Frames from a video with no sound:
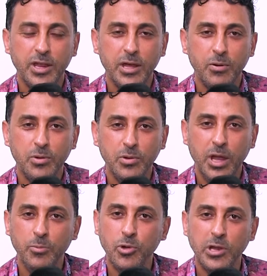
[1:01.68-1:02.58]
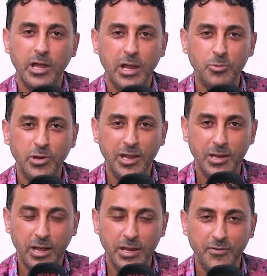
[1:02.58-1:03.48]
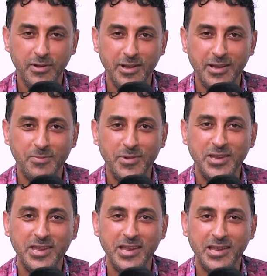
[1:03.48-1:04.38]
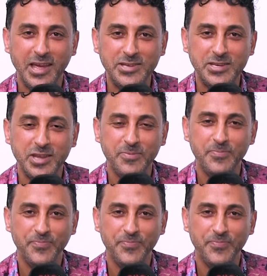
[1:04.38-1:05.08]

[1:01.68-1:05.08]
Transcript: وكذا والحمد لله الحمد لله انا في البلاد ديالي العزيزه